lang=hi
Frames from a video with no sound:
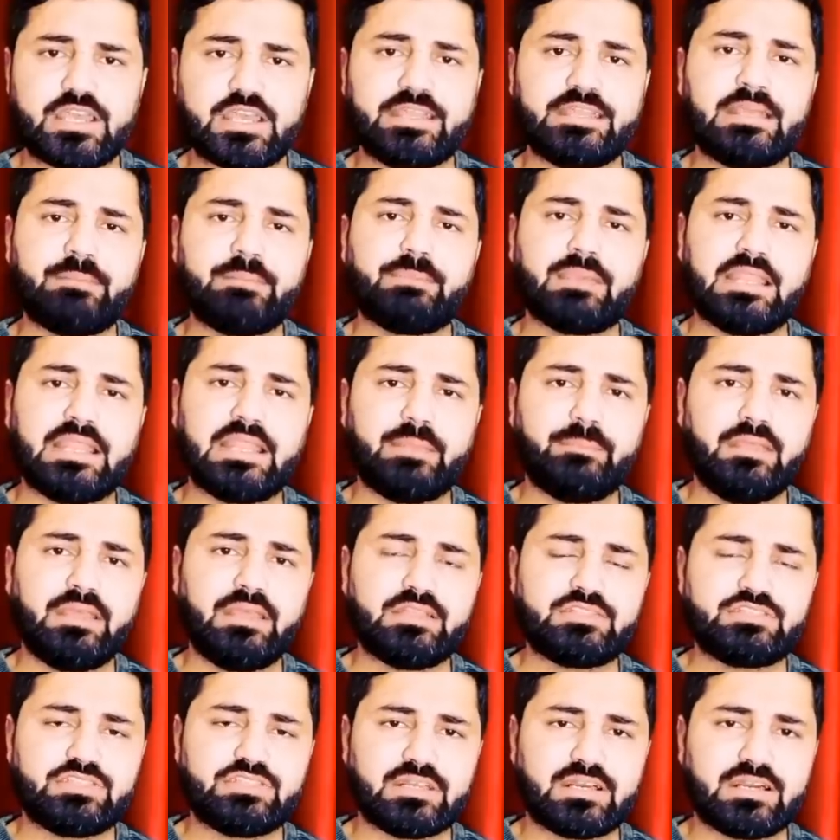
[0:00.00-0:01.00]
चाइना पहले भी
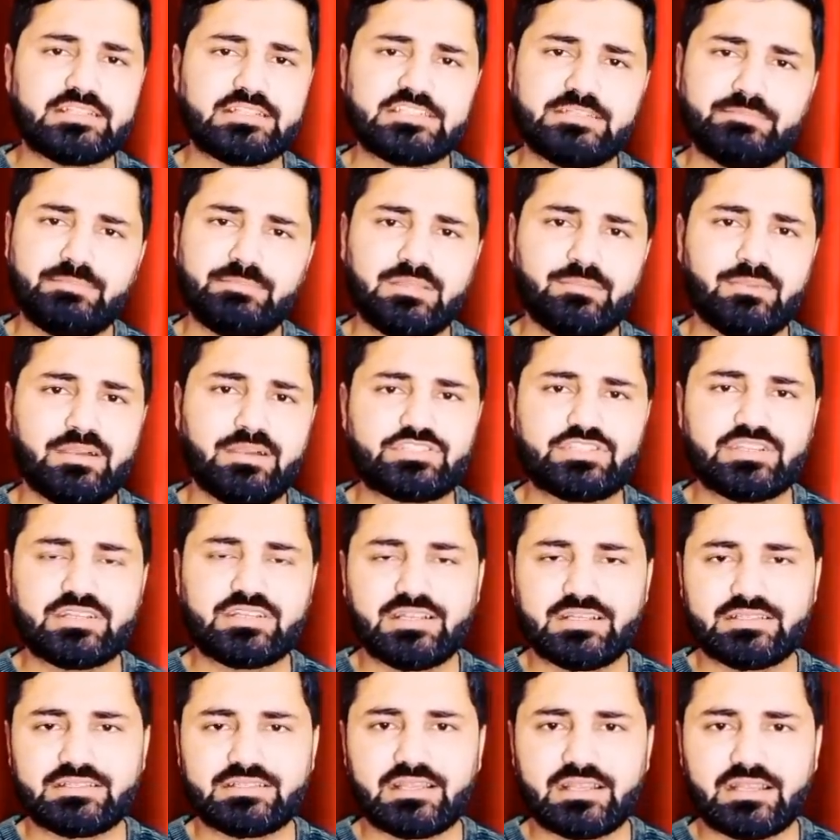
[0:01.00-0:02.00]
अच्छी खासी बदमाशी
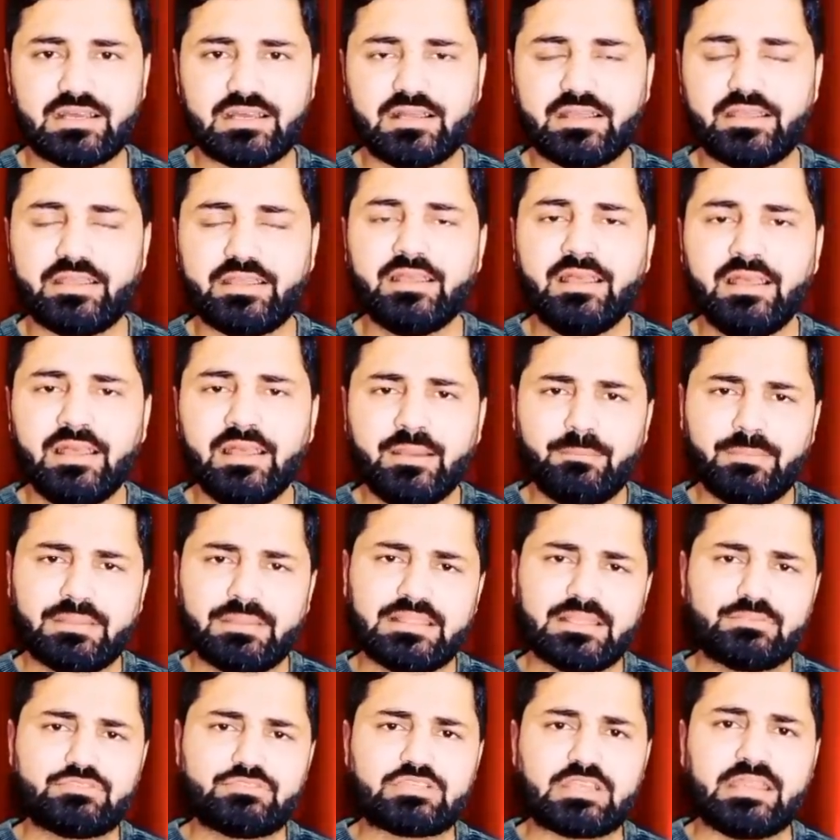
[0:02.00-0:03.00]
करता रहा है
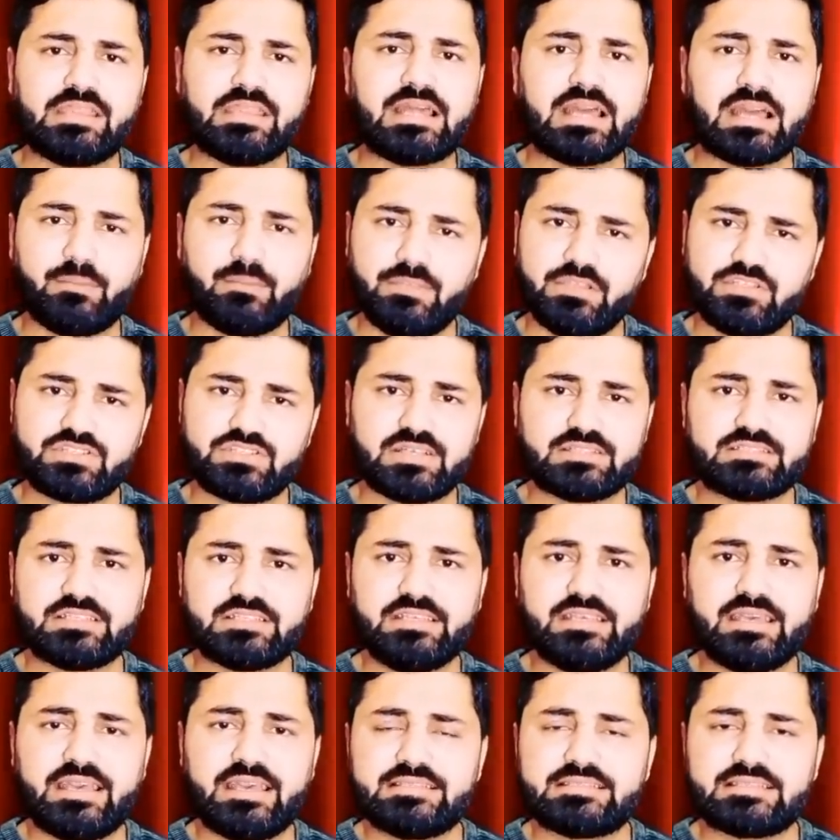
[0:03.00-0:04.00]
मतलब चाइना हमेशा
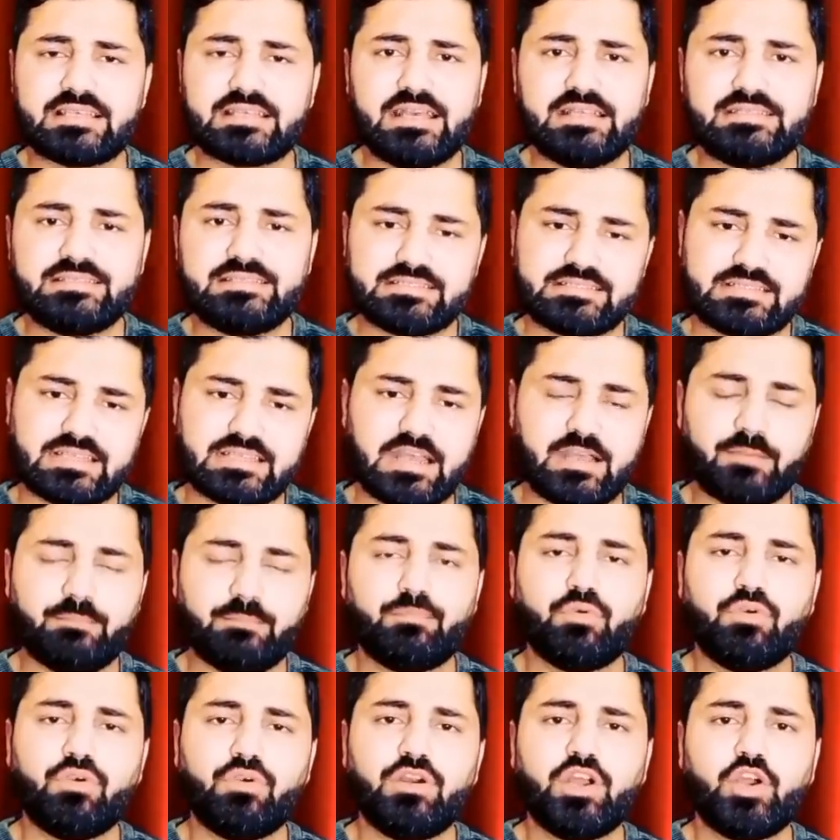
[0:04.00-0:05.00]
से ही ऐसा है जैसा
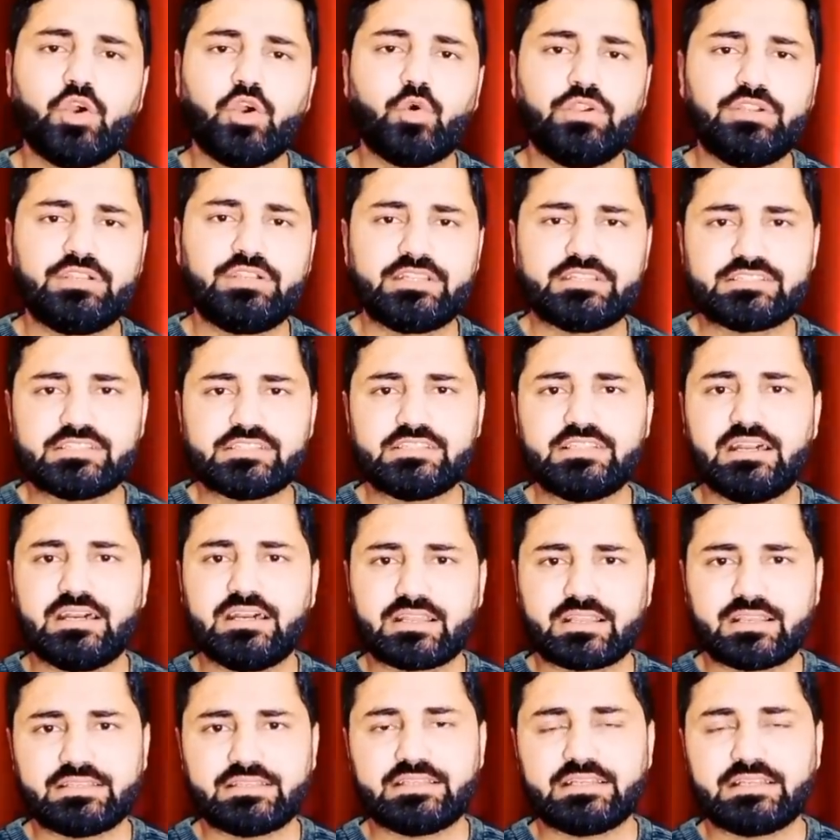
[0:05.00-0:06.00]
अब वो उल्टे सीधी
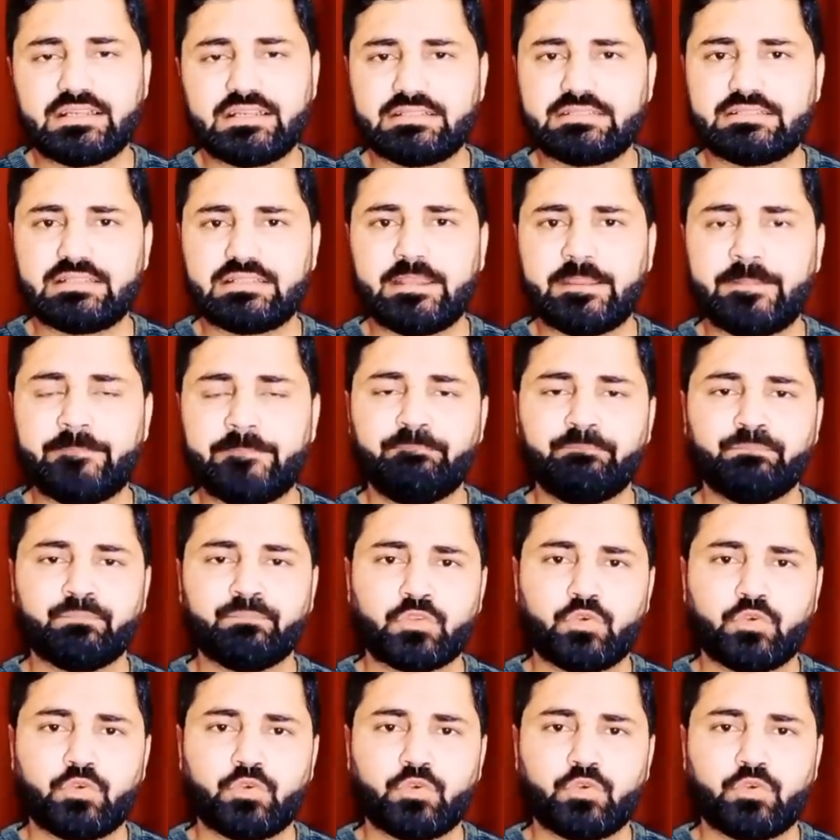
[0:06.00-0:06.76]
हरकतें करता है